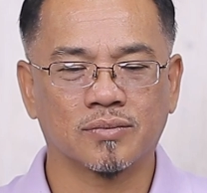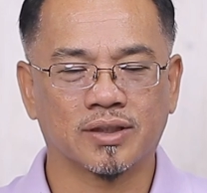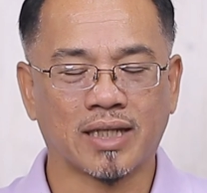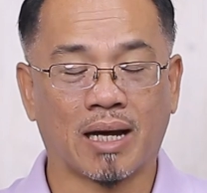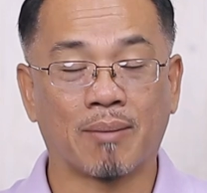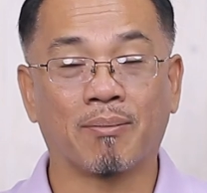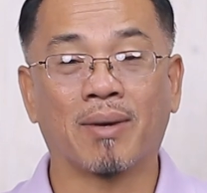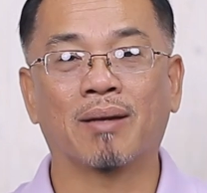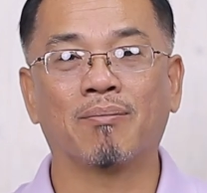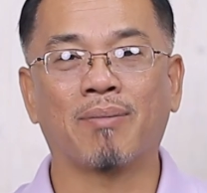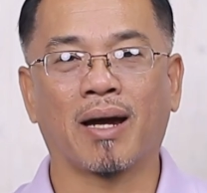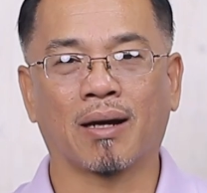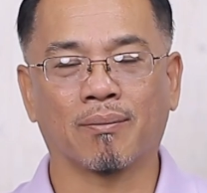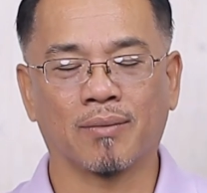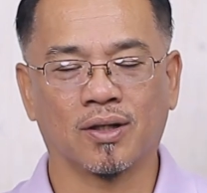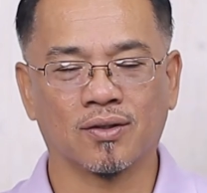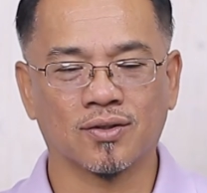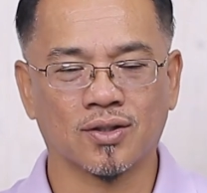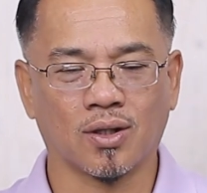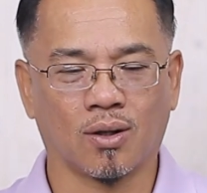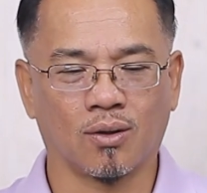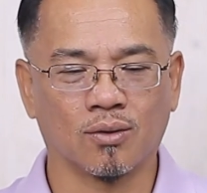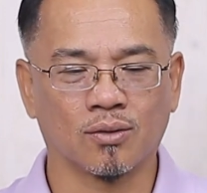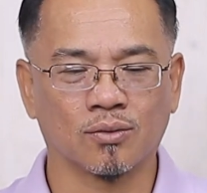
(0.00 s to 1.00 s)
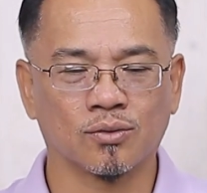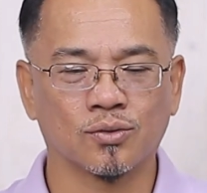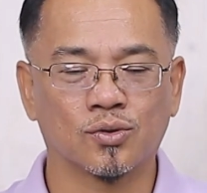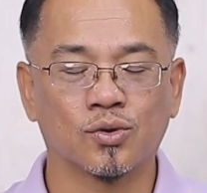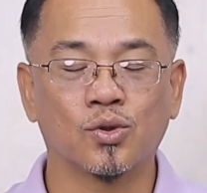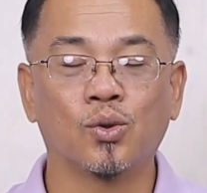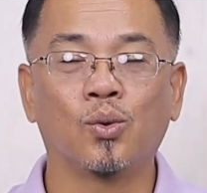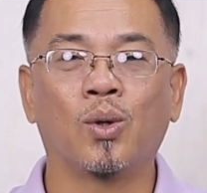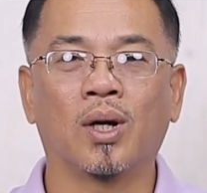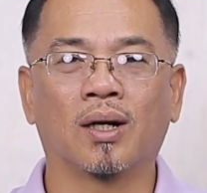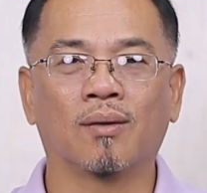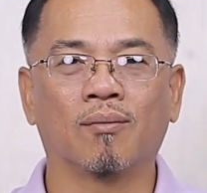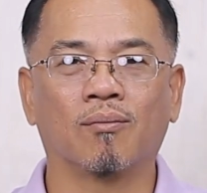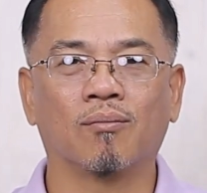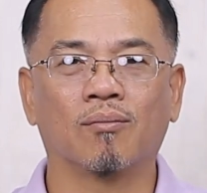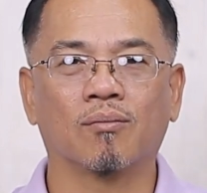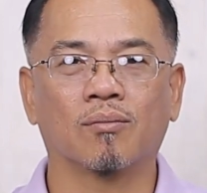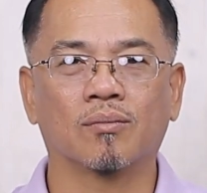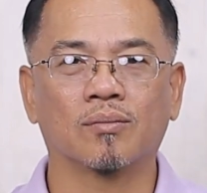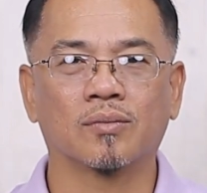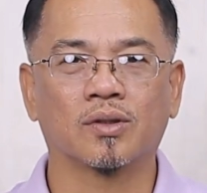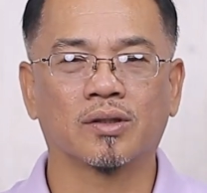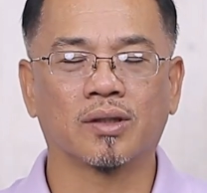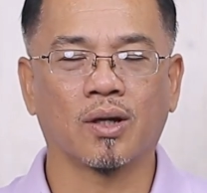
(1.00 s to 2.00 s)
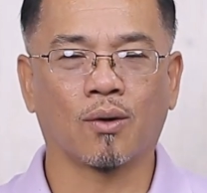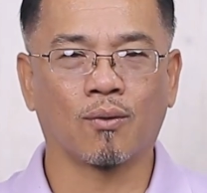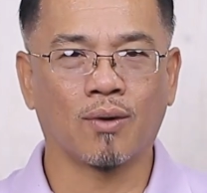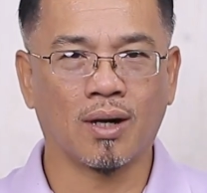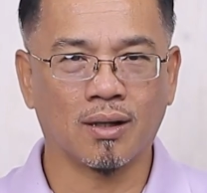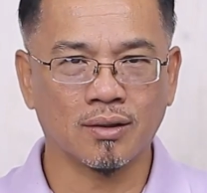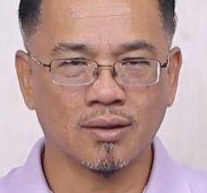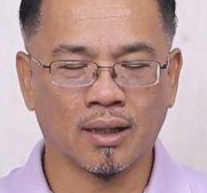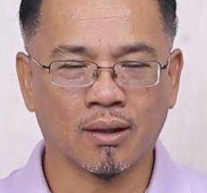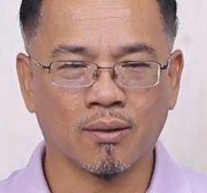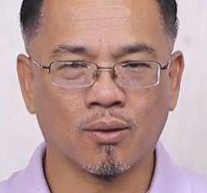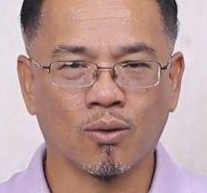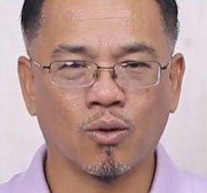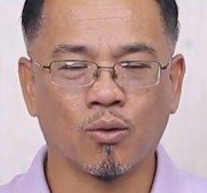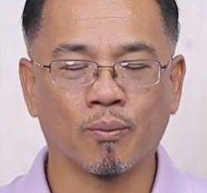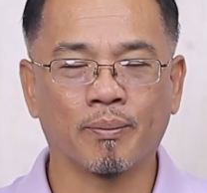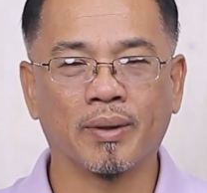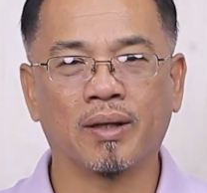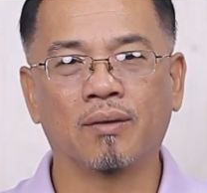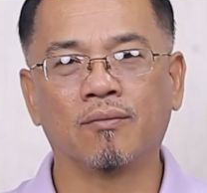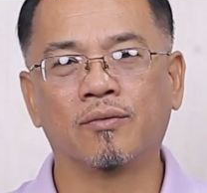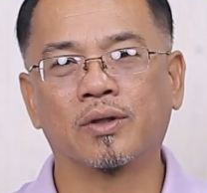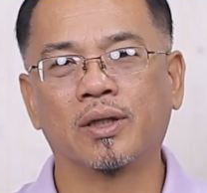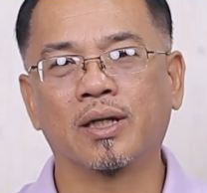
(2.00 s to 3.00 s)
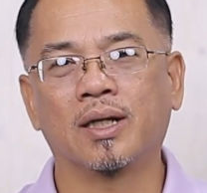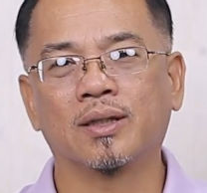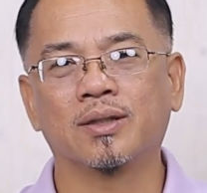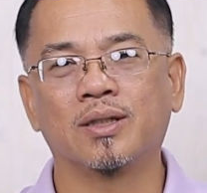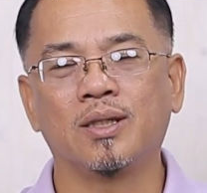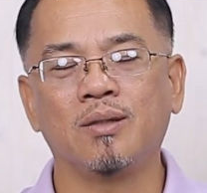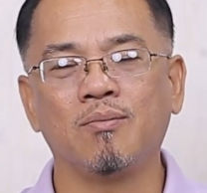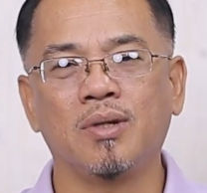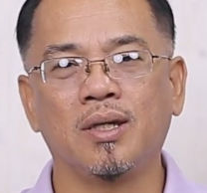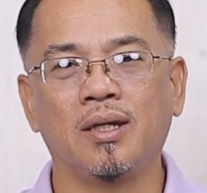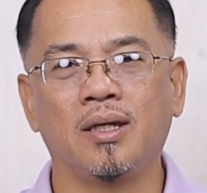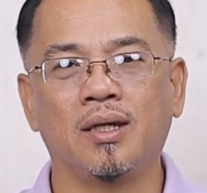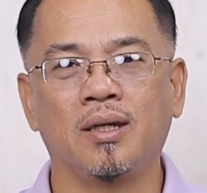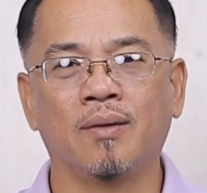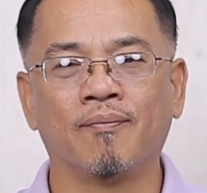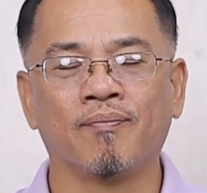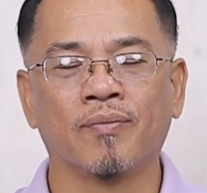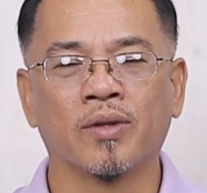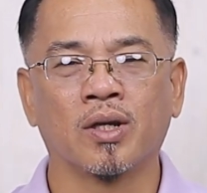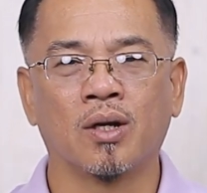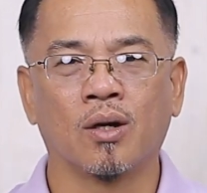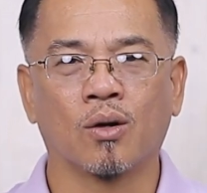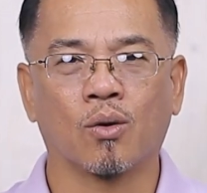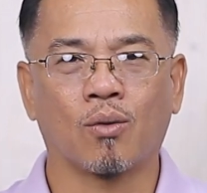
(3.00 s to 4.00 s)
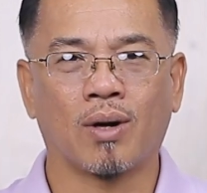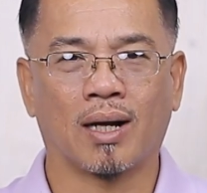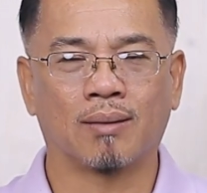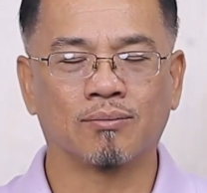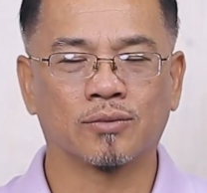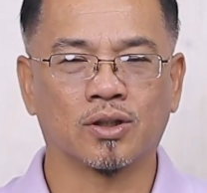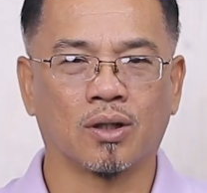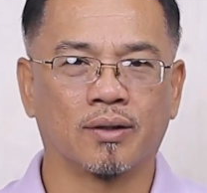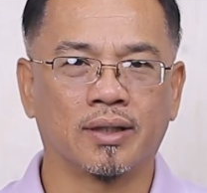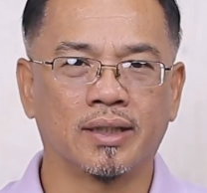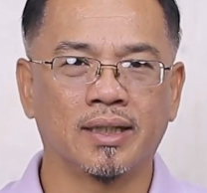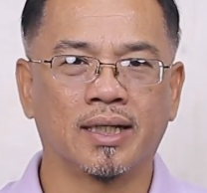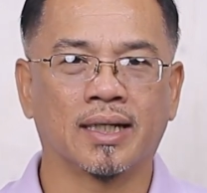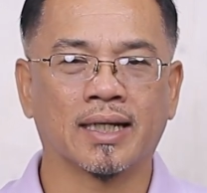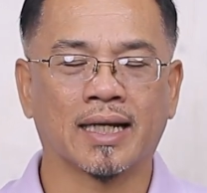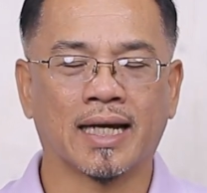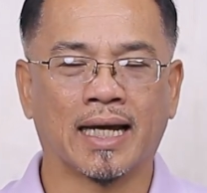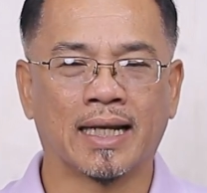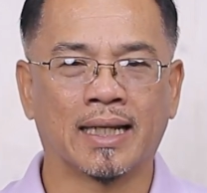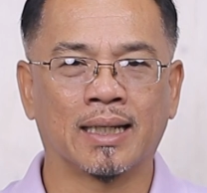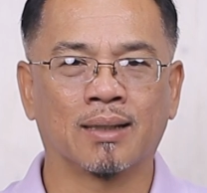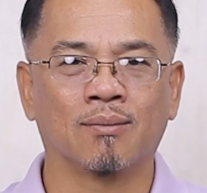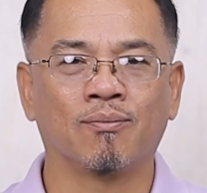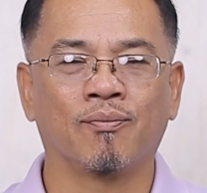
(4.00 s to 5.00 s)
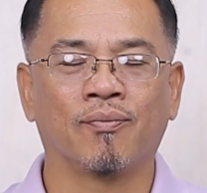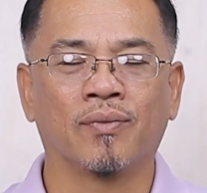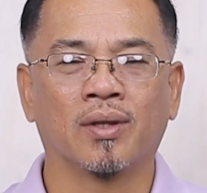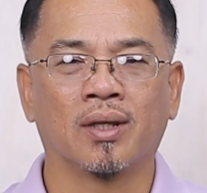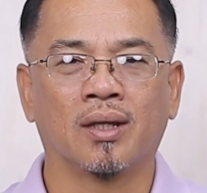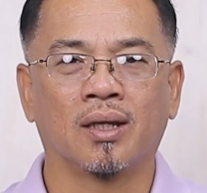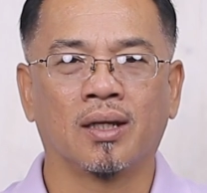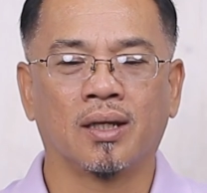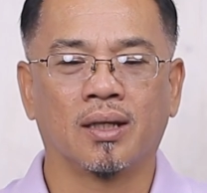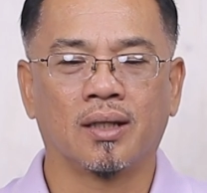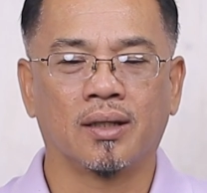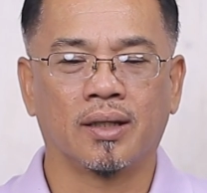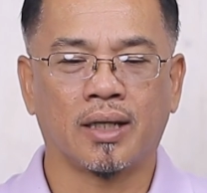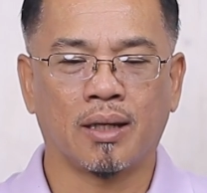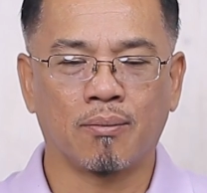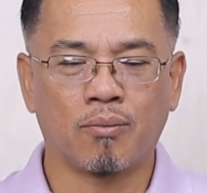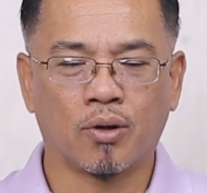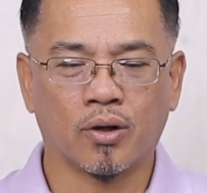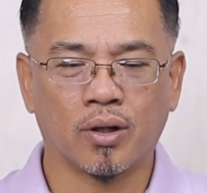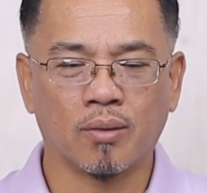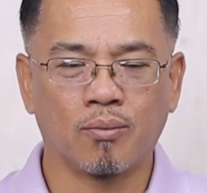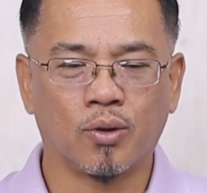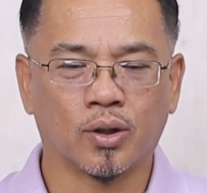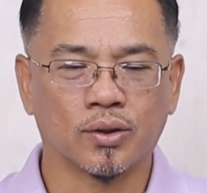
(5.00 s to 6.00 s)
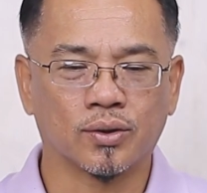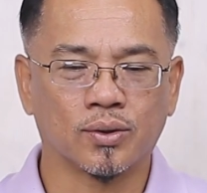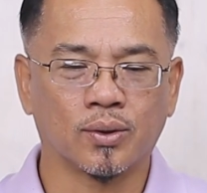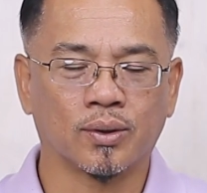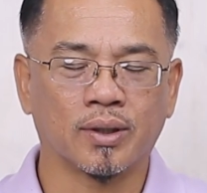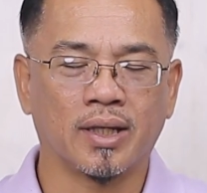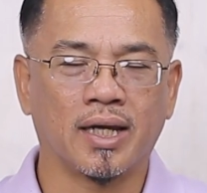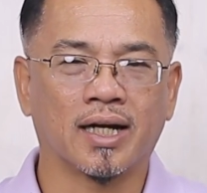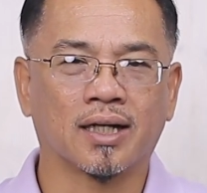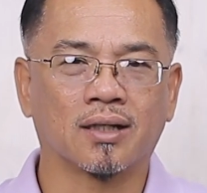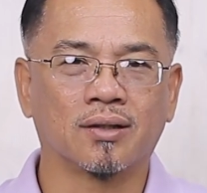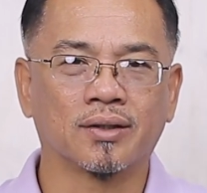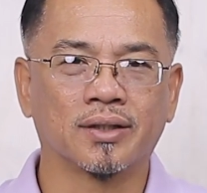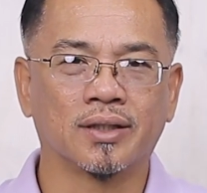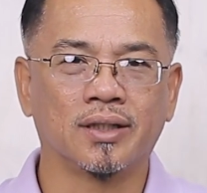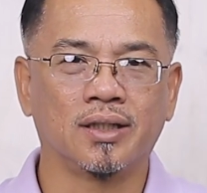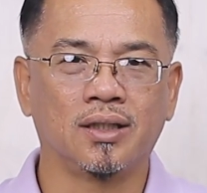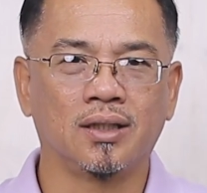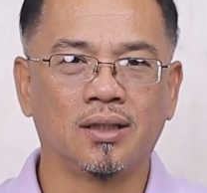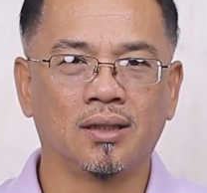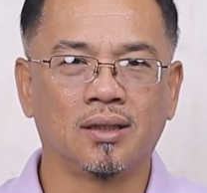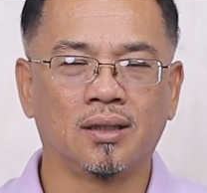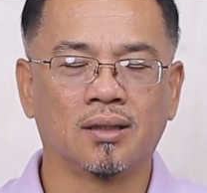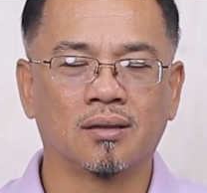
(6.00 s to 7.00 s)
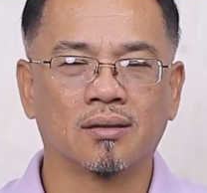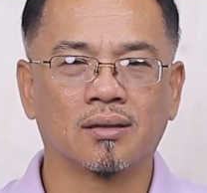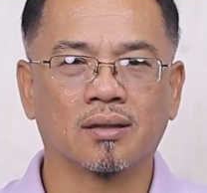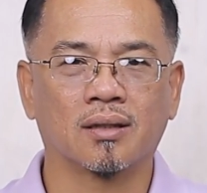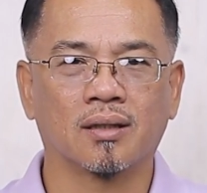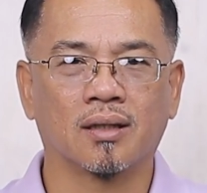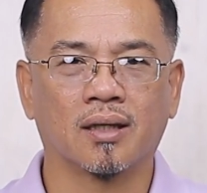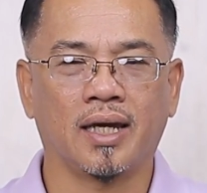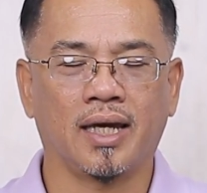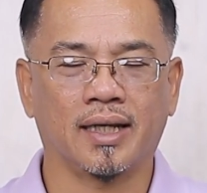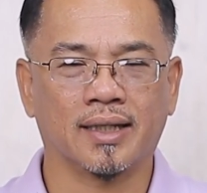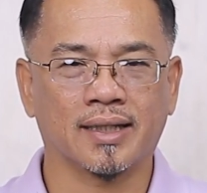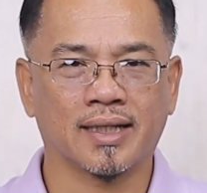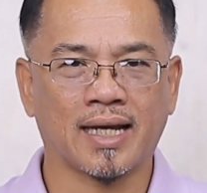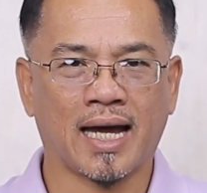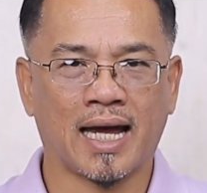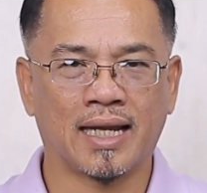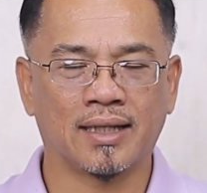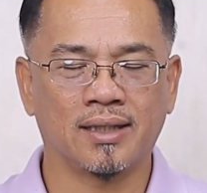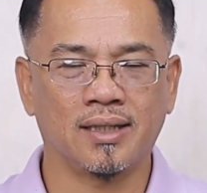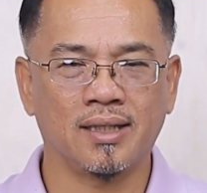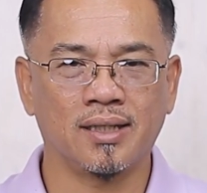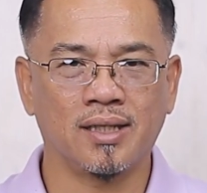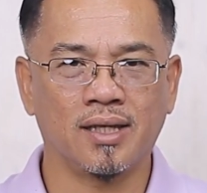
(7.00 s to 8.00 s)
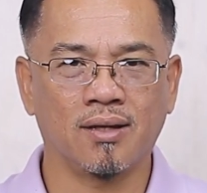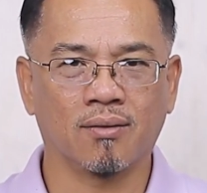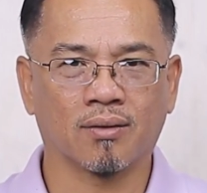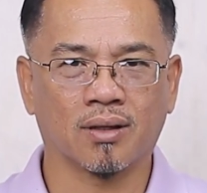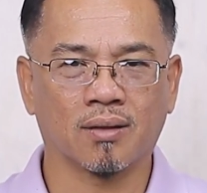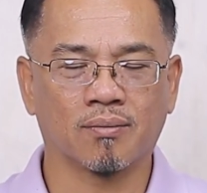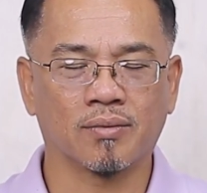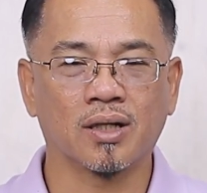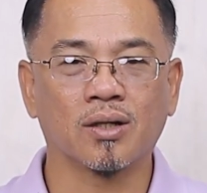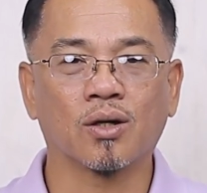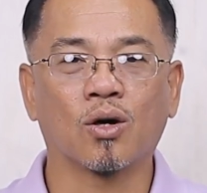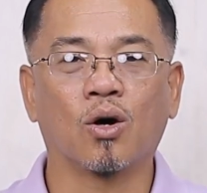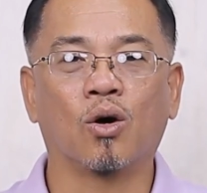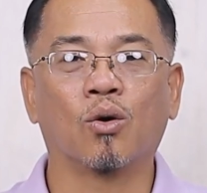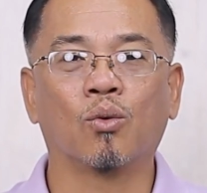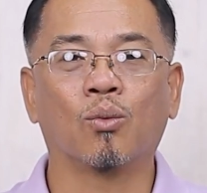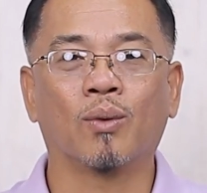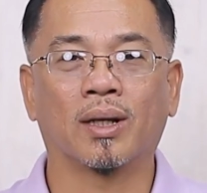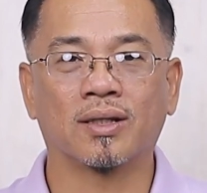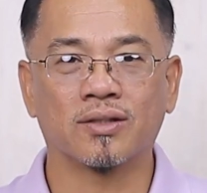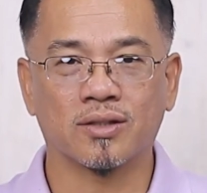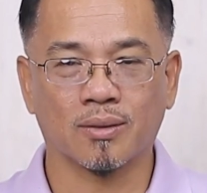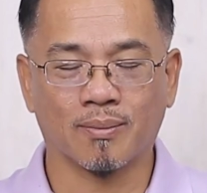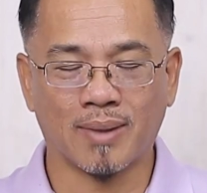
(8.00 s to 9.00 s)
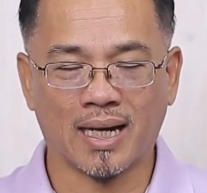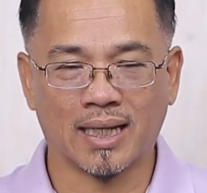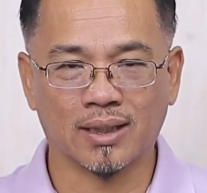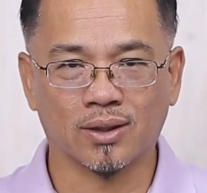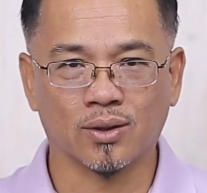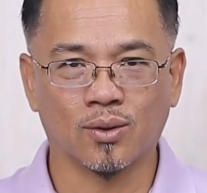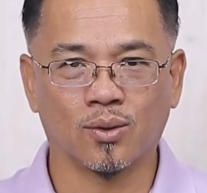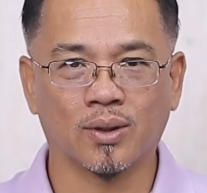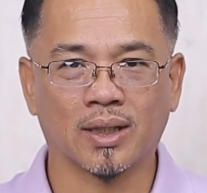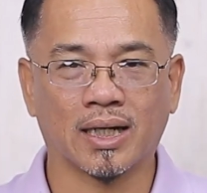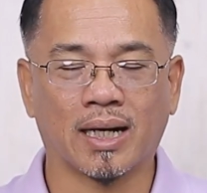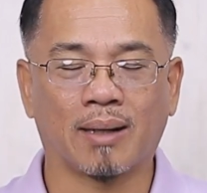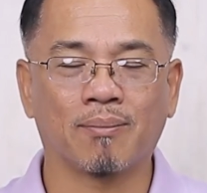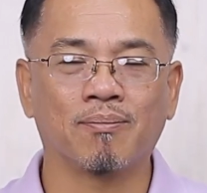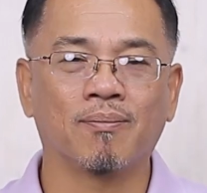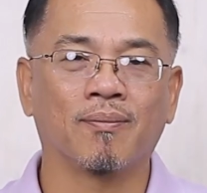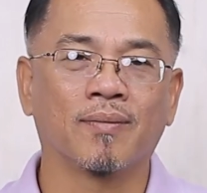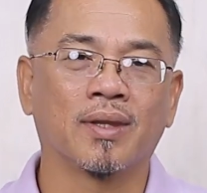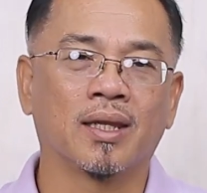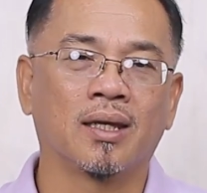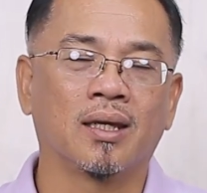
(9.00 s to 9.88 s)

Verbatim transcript: สามารถแบ่งเป็นสองช่วง แต่ว่ายังคงเป็นเรื่องที่มีความต่อเนื่องกัน ในบริบทตรงนี้ก็คือเหตุการณ์ที่เกี่ยวกับเรื่องของวันสบาโตครับ